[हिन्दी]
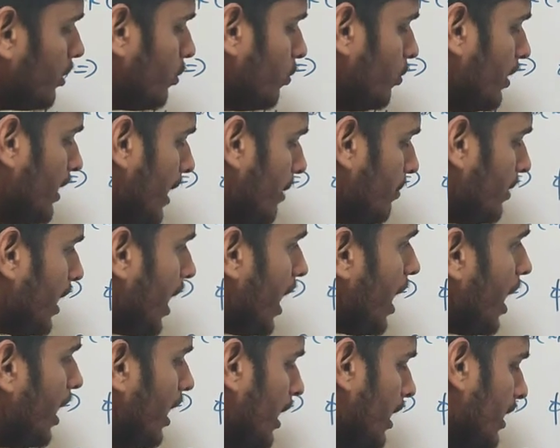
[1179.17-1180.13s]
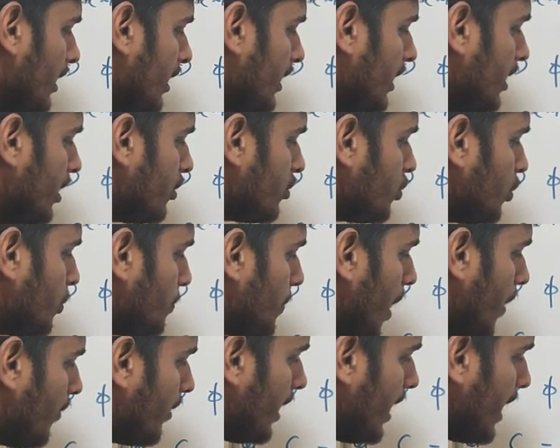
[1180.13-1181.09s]
टू लेमडा ई रेज टू
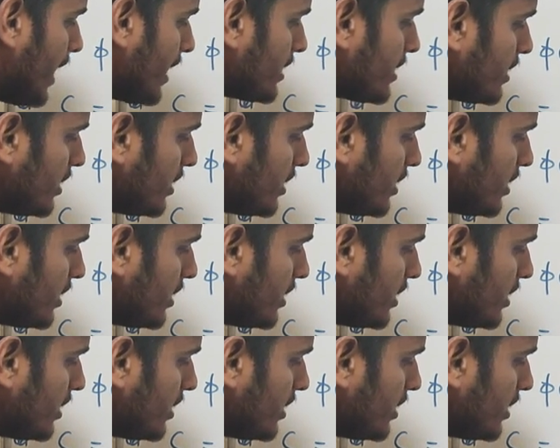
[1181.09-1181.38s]
पावर एक्स